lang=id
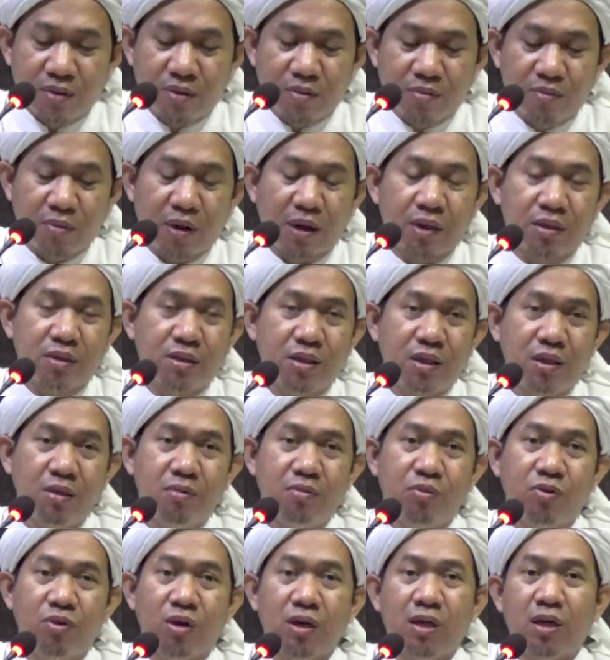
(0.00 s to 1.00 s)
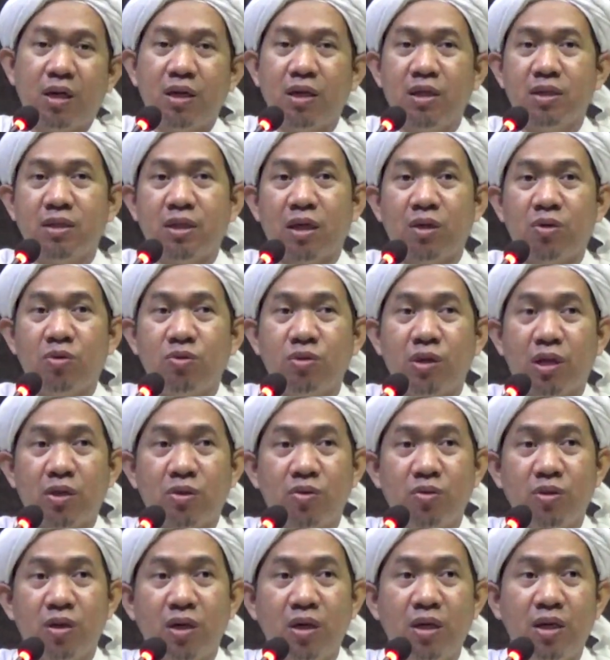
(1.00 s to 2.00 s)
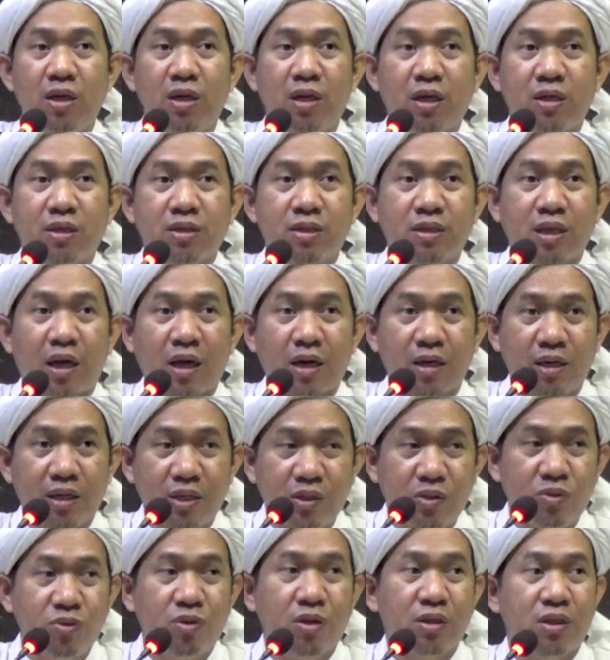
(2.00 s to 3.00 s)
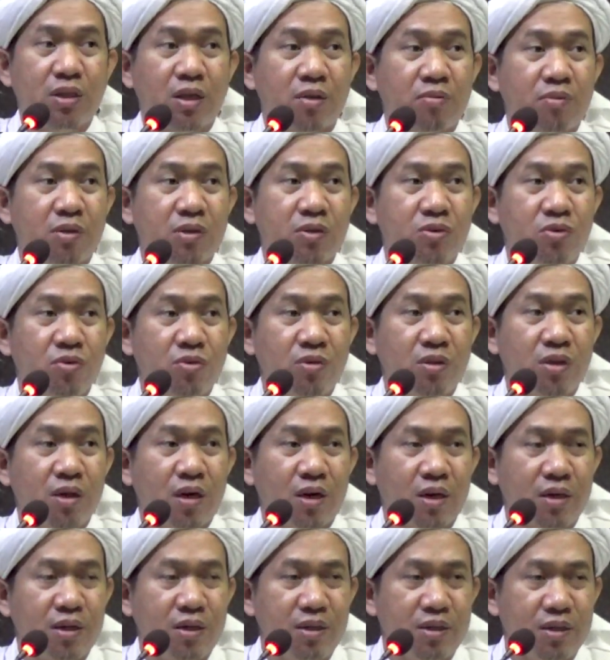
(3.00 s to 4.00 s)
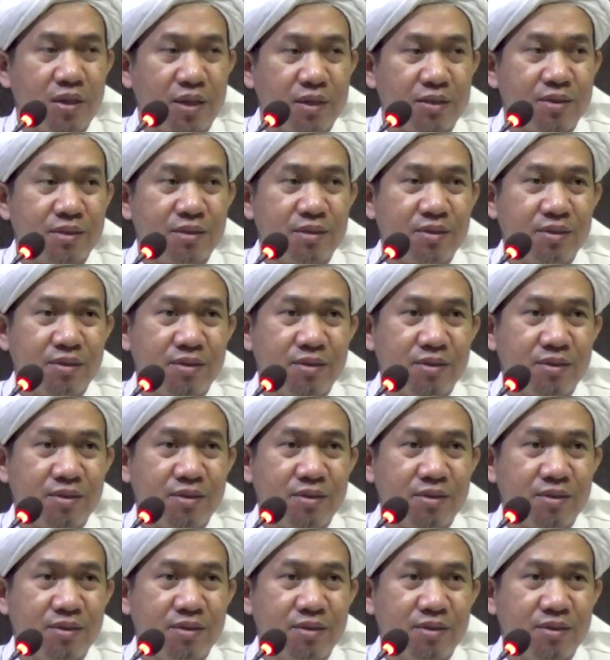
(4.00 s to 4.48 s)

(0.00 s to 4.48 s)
mati bukan hanya satu-satunya ilat sakit juga termasuk ilat